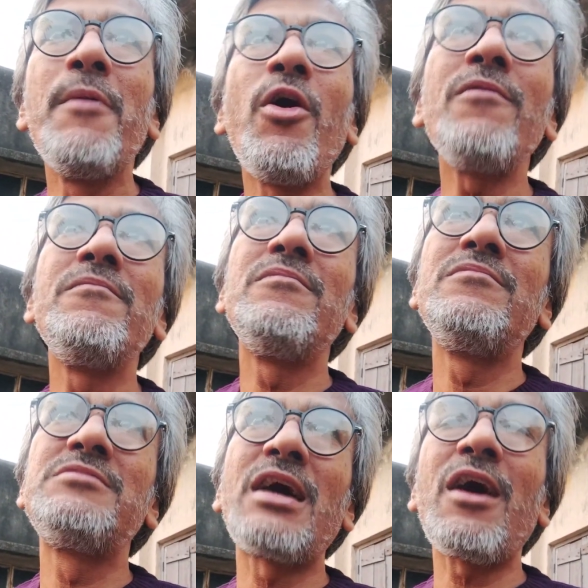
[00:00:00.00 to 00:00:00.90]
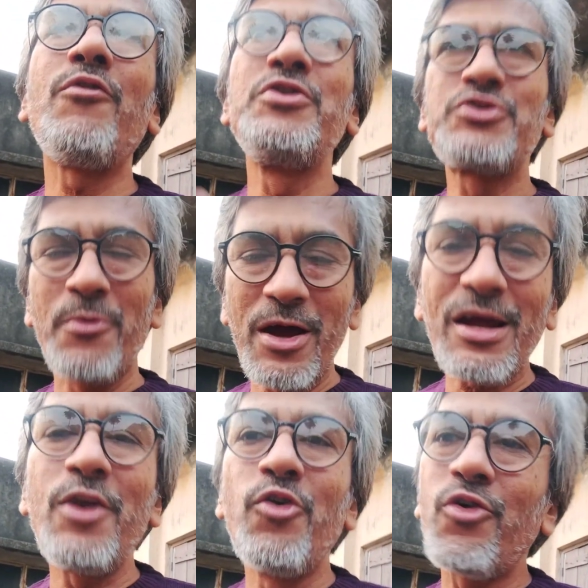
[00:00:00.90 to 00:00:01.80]
এবং যারা ওই
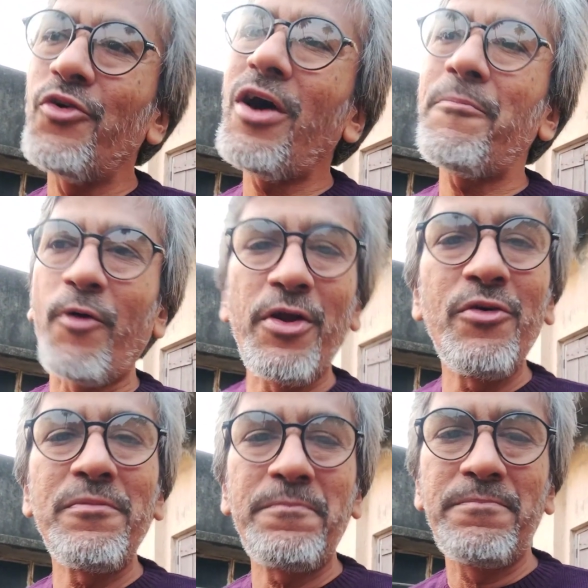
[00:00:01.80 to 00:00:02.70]
সময়কার লোকও নয় পরেও